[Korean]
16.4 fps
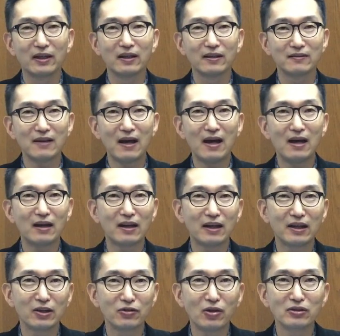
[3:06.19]

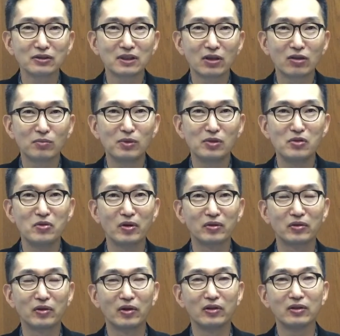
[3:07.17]
사하라의 성자로
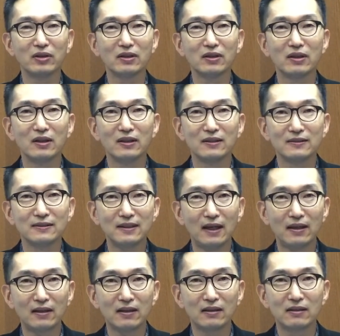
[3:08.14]
불리웠던
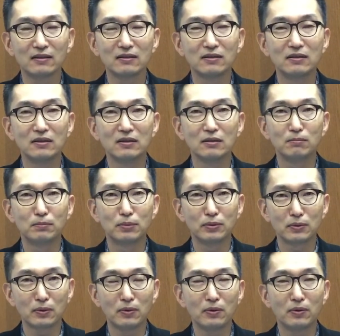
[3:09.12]
샤르 드
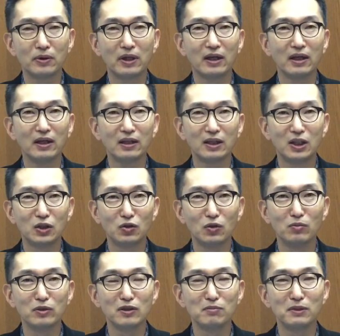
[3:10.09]
푸코의
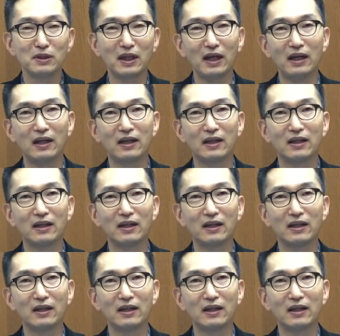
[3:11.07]
기도문입니다.